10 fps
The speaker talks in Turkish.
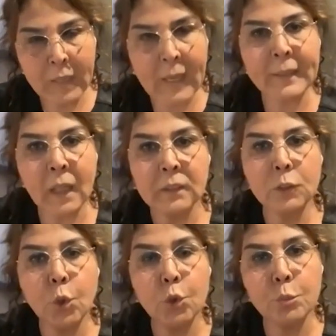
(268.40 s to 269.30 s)
Yani ana
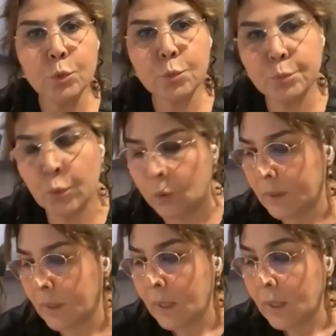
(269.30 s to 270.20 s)
konumuz bu.
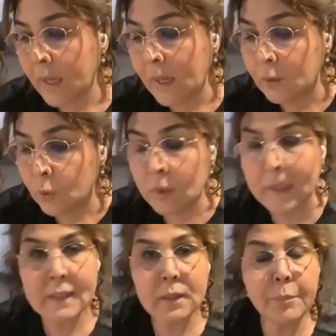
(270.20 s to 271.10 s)
Eğer Aynen,
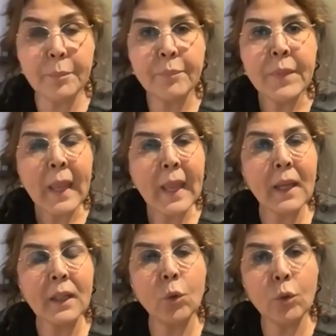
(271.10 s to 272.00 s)
öyleyse doğru.
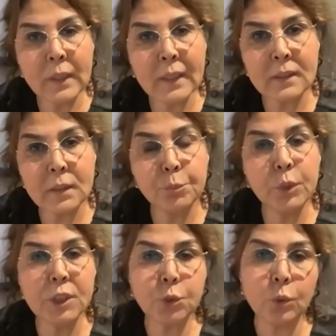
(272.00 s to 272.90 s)
eğer öyleyse
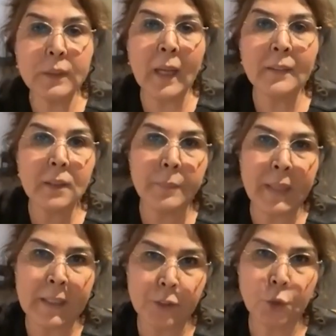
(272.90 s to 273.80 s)
bu iş odağında
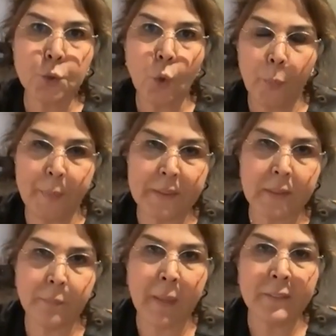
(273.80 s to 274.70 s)
birazcık
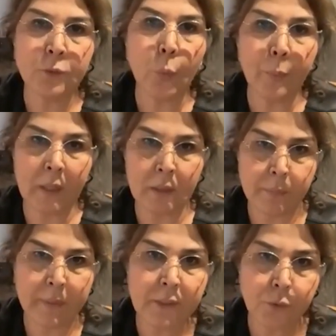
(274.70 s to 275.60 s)
sohbeti ben
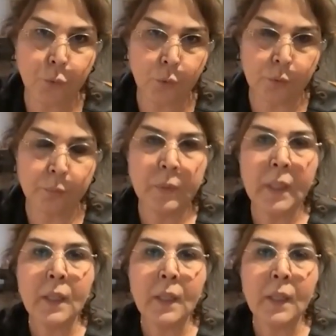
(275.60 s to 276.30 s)
toparlamak istiyorum.